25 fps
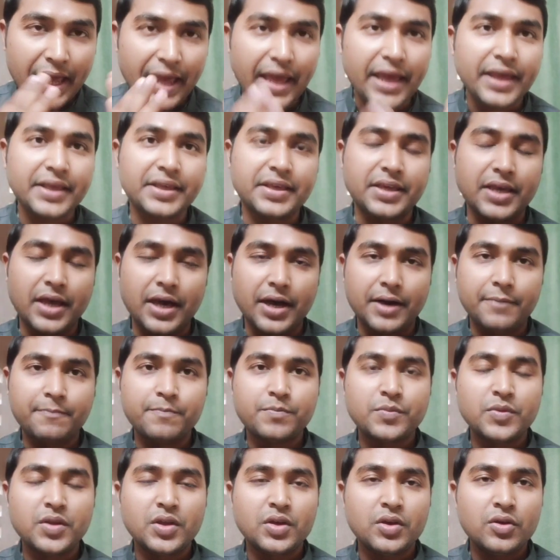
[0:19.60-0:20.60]
है क्या
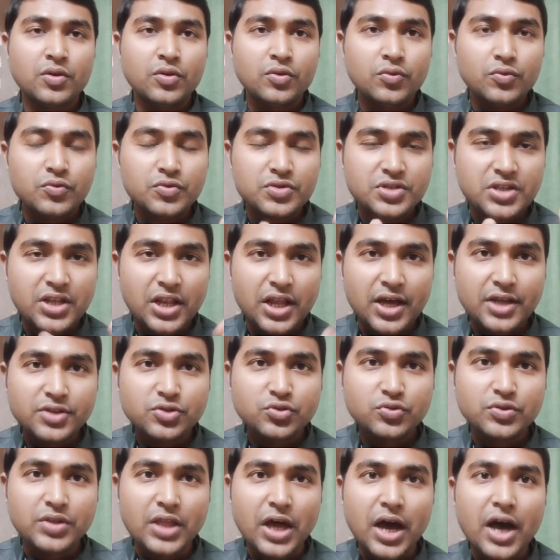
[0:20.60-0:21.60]
उजला
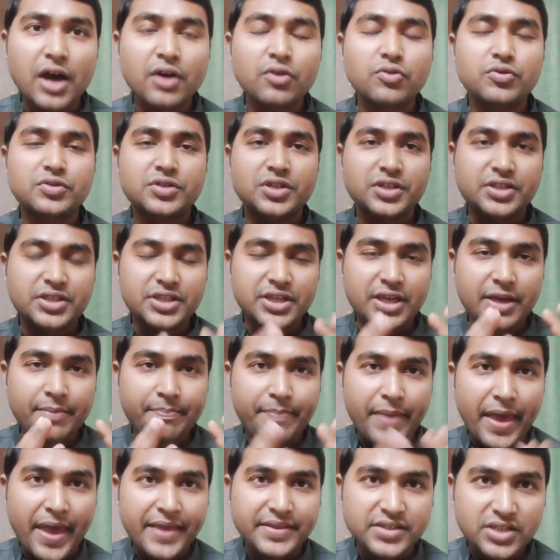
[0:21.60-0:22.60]
जो दाग हो जाती है
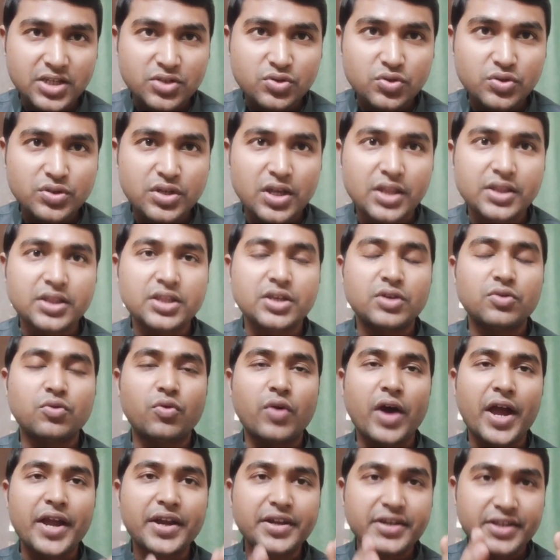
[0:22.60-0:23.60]
पैचेज हो जाती है
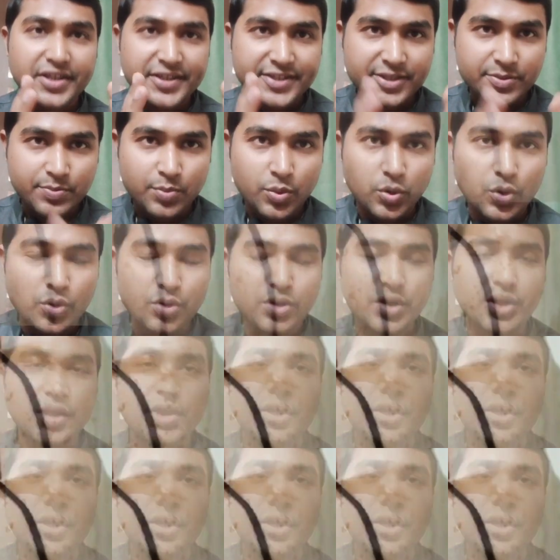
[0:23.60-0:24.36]
वाइट स्पॉट